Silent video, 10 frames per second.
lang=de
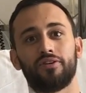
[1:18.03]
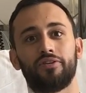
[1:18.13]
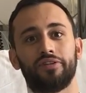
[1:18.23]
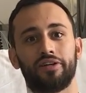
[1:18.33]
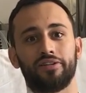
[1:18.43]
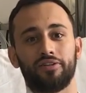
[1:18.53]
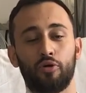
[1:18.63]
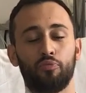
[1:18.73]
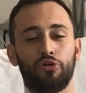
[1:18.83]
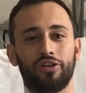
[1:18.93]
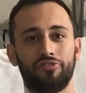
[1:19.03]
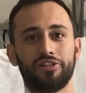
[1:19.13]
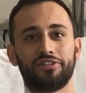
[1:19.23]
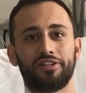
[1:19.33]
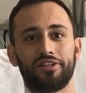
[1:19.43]
und dann kommt morgen der
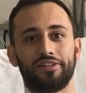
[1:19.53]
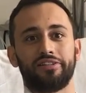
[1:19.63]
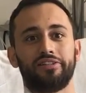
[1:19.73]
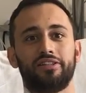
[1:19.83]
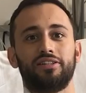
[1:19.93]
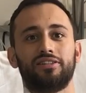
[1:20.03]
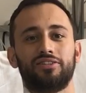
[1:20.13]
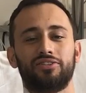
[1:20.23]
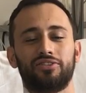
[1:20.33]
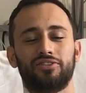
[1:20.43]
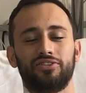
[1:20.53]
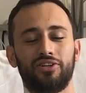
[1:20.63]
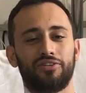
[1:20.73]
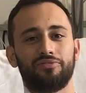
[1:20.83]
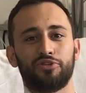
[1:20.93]
vierte Tag und
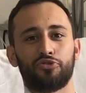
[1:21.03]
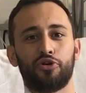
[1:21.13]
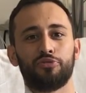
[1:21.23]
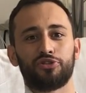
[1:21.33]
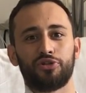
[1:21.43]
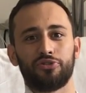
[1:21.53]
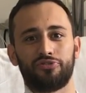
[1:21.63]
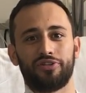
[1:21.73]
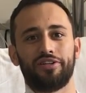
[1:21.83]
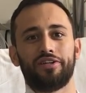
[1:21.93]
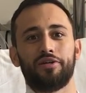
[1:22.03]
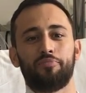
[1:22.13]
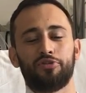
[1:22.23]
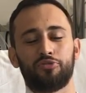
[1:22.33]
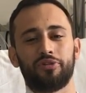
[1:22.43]
ja, ich freue mich drauf.
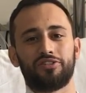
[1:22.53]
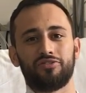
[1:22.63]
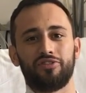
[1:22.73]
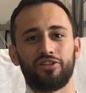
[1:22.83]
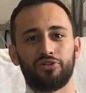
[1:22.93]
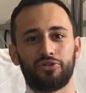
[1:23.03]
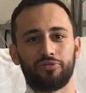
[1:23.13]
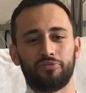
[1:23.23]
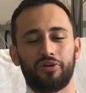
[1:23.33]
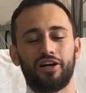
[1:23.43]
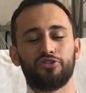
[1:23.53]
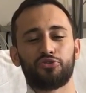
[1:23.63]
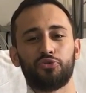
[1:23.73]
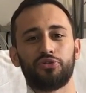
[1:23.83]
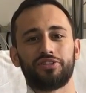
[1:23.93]
Bis zum nächsten Video,
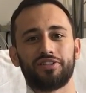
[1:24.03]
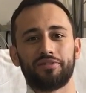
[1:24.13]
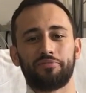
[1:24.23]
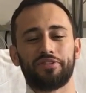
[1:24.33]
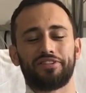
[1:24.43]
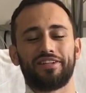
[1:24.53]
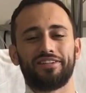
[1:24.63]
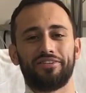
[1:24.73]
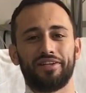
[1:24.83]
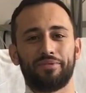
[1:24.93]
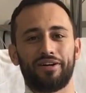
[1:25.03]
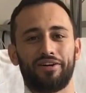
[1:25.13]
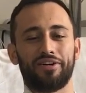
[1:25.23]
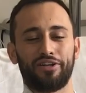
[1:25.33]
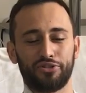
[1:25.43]
alles Gute, bis dann, euer, Ma
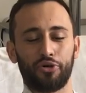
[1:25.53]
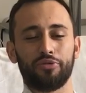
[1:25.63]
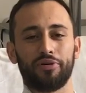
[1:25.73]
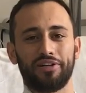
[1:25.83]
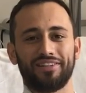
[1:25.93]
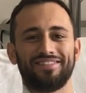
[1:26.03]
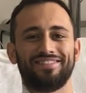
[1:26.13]
euer Knochenmark.